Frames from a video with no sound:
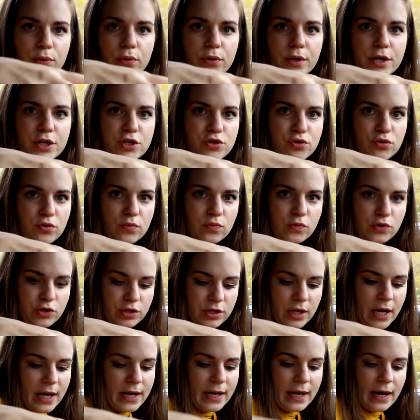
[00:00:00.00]
пюрешку, может,
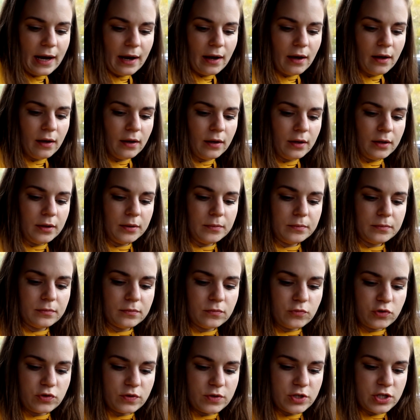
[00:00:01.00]
а-ля,
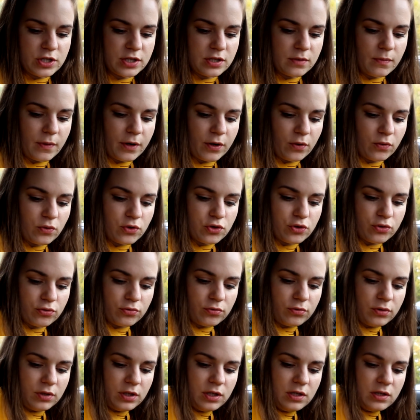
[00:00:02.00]
может, вообще
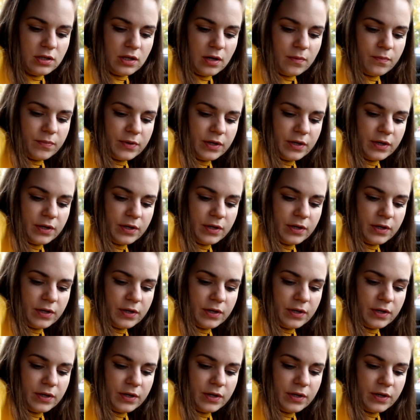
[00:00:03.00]
замороженную. И нам